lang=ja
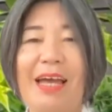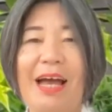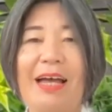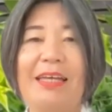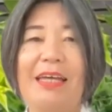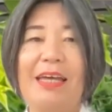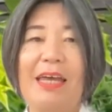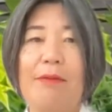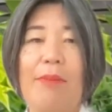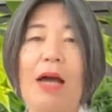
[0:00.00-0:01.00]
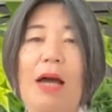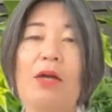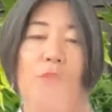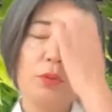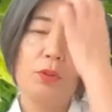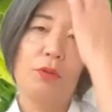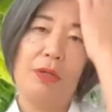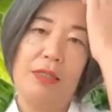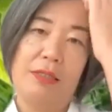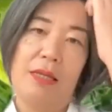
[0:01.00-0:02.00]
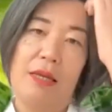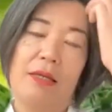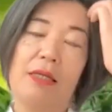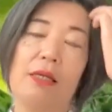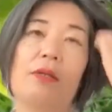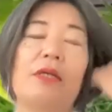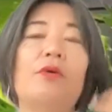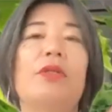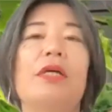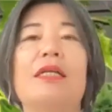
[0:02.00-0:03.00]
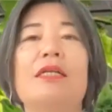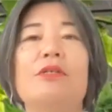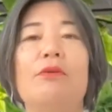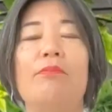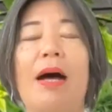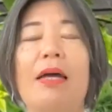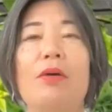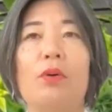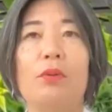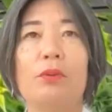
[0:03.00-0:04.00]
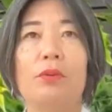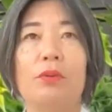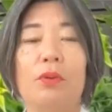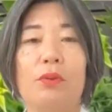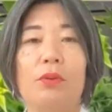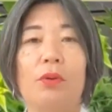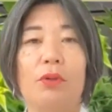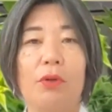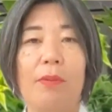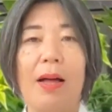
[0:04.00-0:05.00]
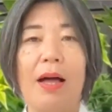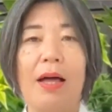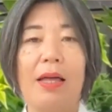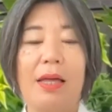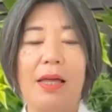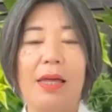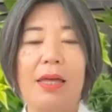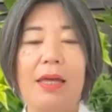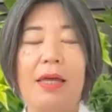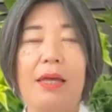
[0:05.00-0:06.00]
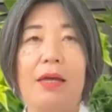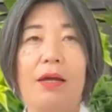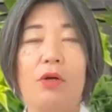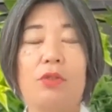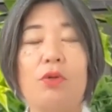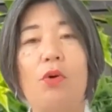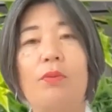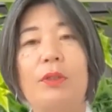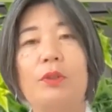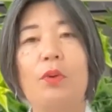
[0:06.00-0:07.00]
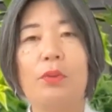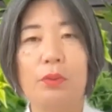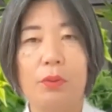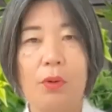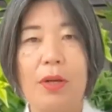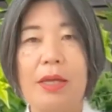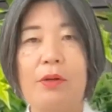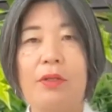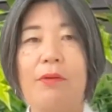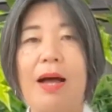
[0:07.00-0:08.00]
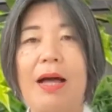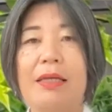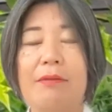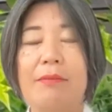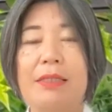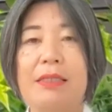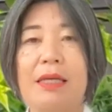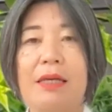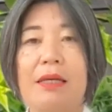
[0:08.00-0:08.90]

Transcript: はい。えー、倍音というのはですね、基本的にその倍音という言葉、えー、オーバートーンと英語では言います。